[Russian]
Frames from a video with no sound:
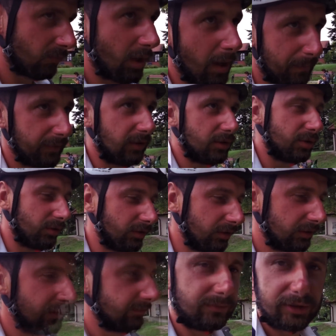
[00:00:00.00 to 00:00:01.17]
Я подошел,
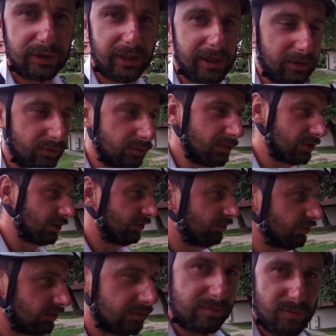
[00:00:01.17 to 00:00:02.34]
зарядку и
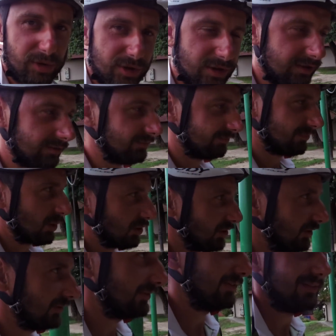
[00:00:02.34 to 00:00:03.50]
телефон. Можно?
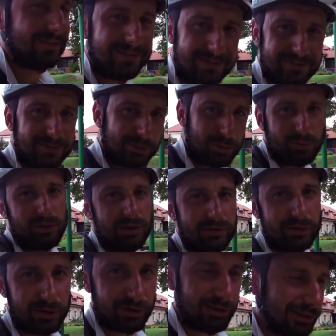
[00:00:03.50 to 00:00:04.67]
Можно. Ну вот все,